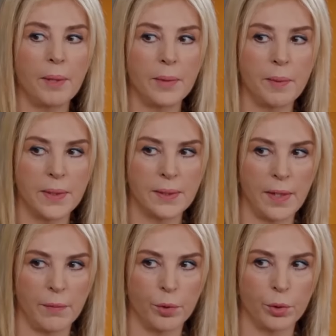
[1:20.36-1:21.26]
convertirme en
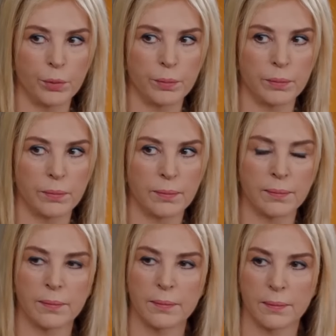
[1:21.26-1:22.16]
una fracasada.
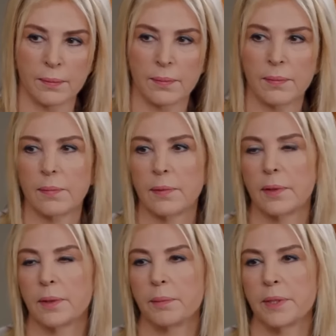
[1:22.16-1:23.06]

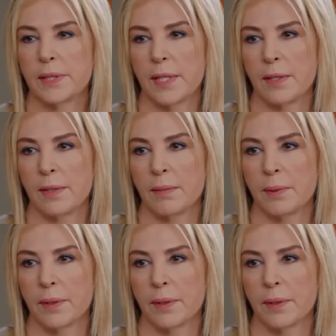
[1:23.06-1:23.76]
Y tú tampoco